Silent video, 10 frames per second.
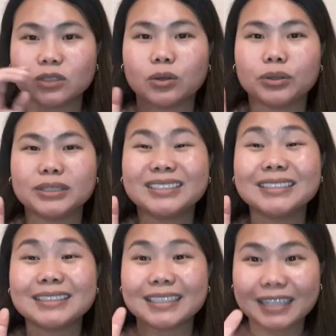So,
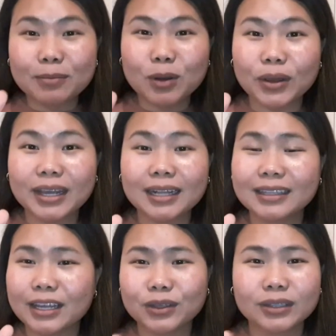sa Team
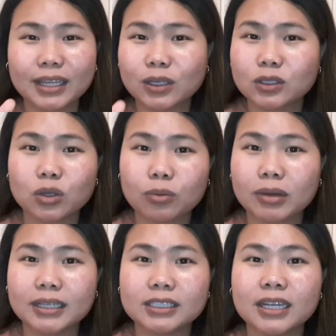Loyal, thank you, thank you so
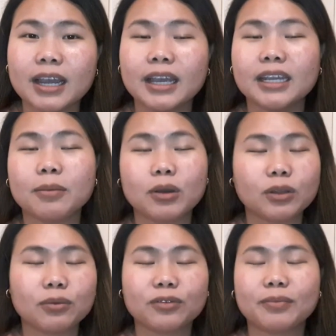much. In the
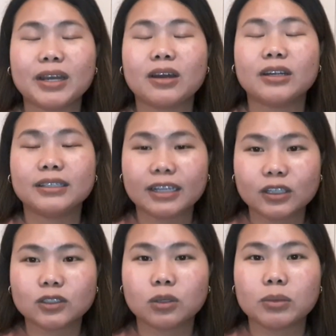bottom of my heart,
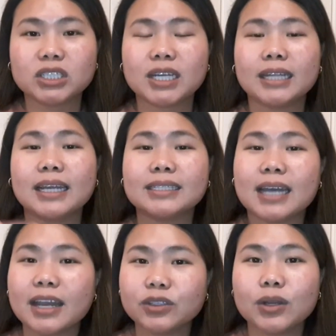thank you so much. At
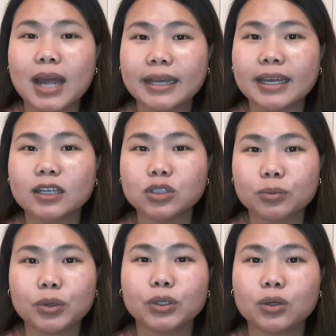asahan nyo lagi ang
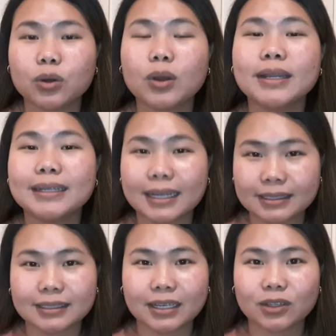support ko
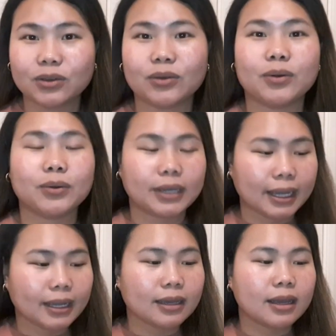nasa sa inyo.
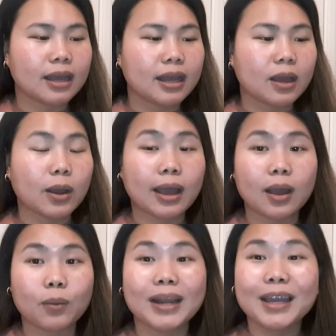Okay?
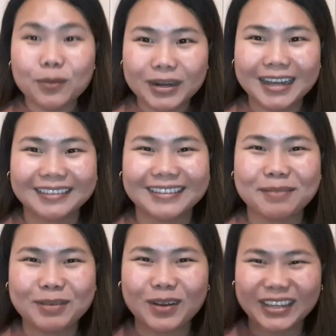Uh, walang iwanan,
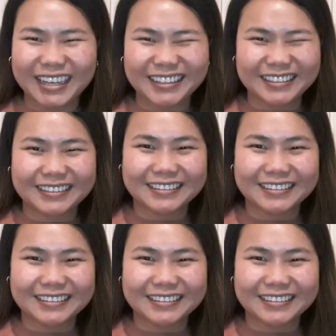Team Loyal.